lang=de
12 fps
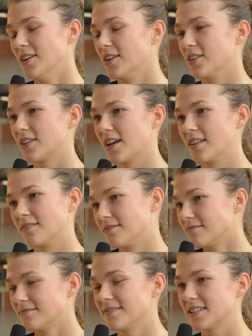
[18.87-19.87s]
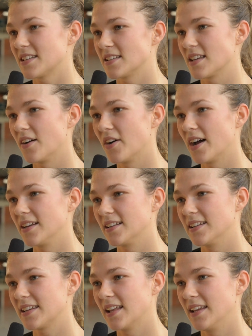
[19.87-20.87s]
Und dann ist das auch
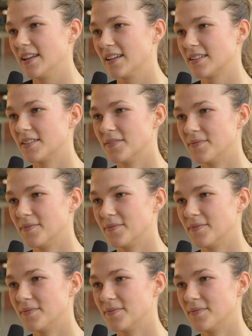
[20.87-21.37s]
eigentlich erledigt.